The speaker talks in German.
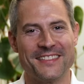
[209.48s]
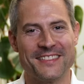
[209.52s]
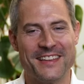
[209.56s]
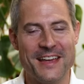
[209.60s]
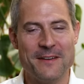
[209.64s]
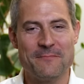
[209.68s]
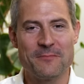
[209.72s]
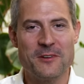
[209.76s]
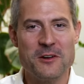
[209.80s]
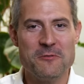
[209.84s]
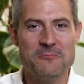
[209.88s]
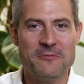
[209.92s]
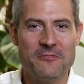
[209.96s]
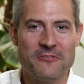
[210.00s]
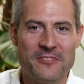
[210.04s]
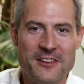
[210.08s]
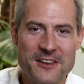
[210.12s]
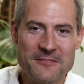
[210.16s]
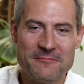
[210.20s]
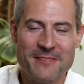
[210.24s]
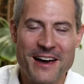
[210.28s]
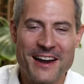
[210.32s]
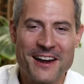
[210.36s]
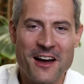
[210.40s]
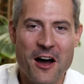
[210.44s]
Tipp Nummer 4,
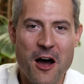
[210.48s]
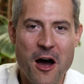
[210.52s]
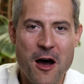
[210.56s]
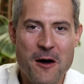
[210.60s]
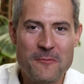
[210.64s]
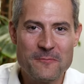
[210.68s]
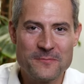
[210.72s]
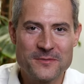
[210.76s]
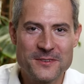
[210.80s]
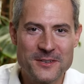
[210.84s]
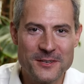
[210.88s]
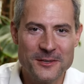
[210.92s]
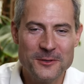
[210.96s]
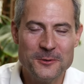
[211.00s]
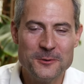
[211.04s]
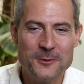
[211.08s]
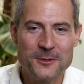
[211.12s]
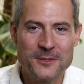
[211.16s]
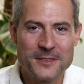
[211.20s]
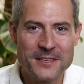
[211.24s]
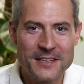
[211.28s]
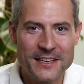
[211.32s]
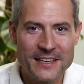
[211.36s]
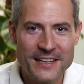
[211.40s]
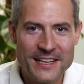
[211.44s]
mein
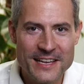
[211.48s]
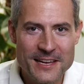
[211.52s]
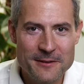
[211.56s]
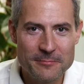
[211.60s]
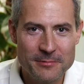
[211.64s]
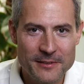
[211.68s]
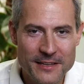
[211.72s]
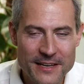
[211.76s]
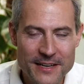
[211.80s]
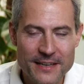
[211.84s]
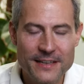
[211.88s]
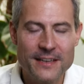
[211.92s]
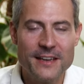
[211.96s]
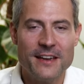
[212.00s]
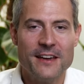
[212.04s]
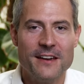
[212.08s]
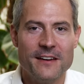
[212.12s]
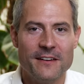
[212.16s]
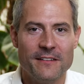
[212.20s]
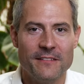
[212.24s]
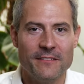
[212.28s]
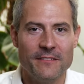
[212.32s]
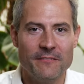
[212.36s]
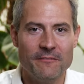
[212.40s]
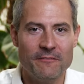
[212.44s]
absoluter Liebling,
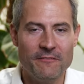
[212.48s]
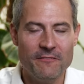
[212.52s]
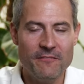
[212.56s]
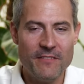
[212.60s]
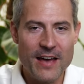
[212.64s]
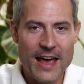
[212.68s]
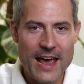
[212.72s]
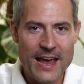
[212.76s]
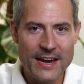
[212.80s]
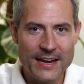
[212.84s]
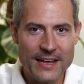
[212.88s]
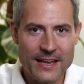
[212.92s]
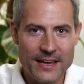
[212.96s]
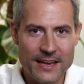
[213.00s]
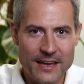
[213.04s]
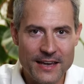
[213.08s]
wähle